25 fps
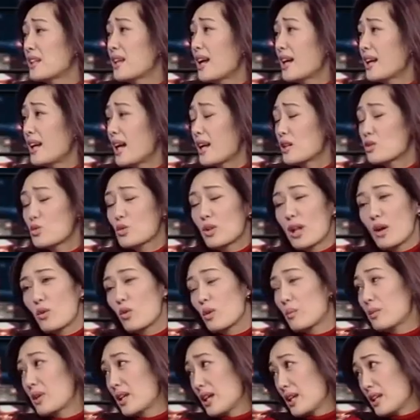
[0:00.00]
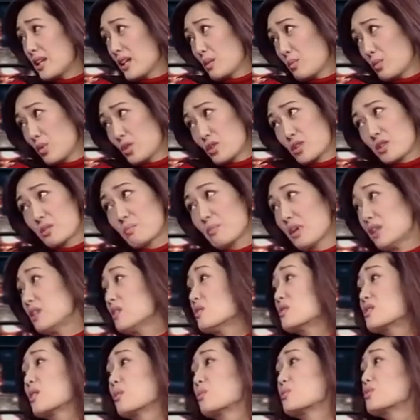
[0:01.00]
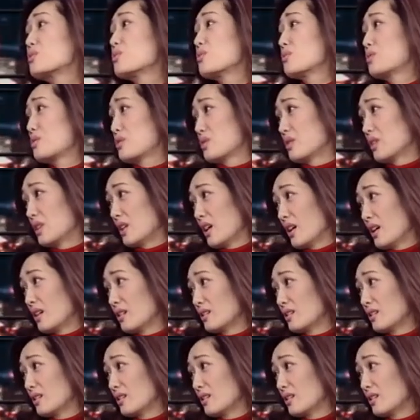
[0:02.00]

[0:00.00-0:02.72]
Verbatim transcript: 单开出来，我们连演播室门都走不出去了。